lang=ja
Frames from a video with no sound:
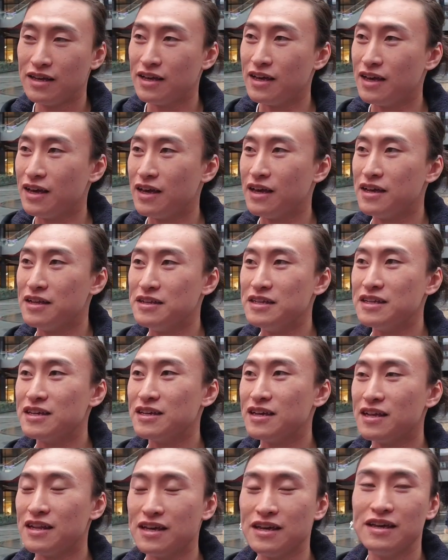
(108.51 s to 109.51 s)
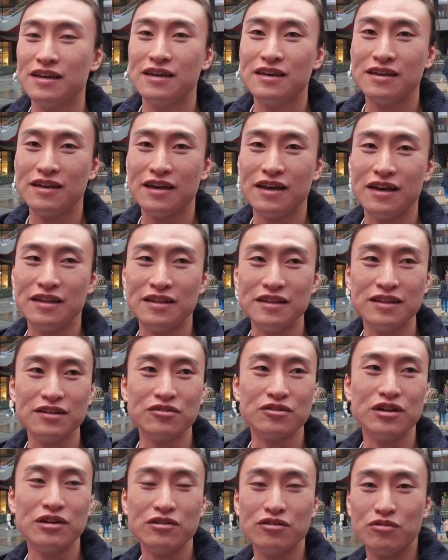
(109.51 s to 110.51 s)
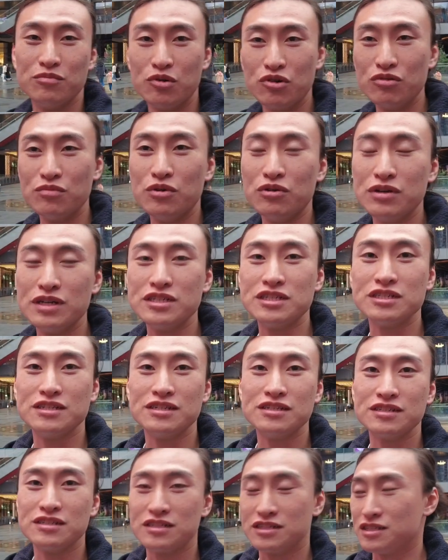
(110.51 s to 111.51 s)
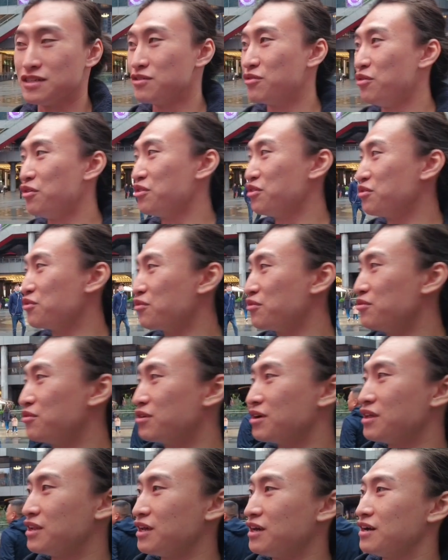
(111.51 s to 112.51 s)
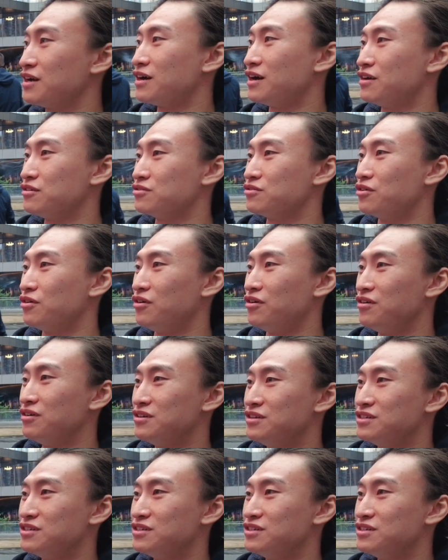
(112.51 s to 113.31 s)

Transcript: えー、人気がね、えー、出てくれると僕も嬉しいですしこういうところがねあると、